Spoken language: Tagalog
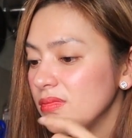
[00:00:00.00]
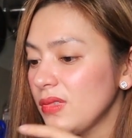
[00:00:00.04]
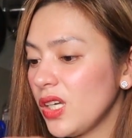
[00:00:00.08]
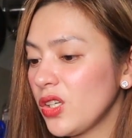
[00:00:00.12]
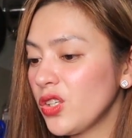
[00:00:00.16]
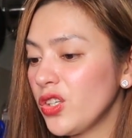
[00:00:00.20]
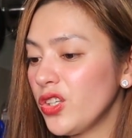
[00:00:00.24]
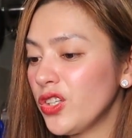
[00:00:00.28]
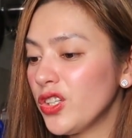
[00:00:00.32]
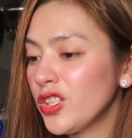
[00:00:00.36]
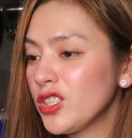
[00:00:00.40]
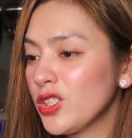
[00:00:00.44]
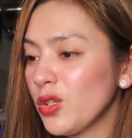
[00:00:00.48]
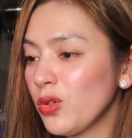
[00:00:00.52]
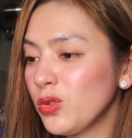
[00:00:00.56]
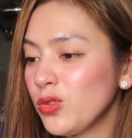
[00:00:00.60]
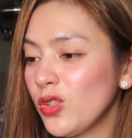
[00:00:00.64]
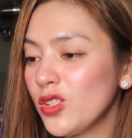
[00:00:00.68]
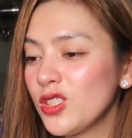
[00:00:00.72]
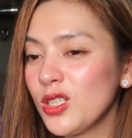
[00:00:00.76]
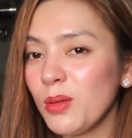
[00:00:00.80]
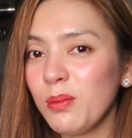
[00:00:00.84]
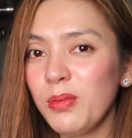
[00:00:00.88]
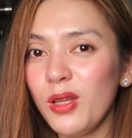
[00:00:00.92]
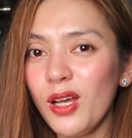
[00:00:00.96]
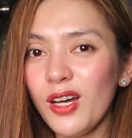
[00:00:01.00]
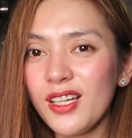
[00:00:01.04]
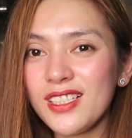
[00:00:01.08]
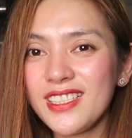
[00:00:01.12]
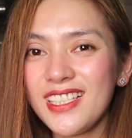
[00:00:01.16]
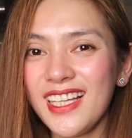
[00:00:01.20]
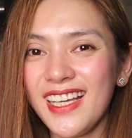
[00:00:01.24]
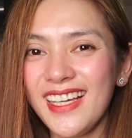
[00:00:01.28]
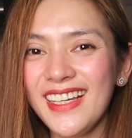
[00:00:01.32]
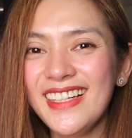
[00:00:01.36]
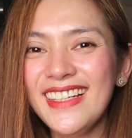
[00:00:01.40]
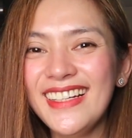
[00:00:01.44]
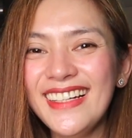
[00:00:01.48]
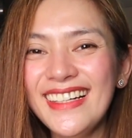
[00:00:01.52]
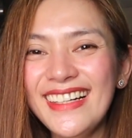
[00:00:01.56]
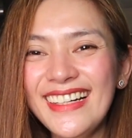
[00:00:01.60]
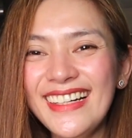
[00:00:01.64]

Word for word: na-curious ako dun sa blocks eh.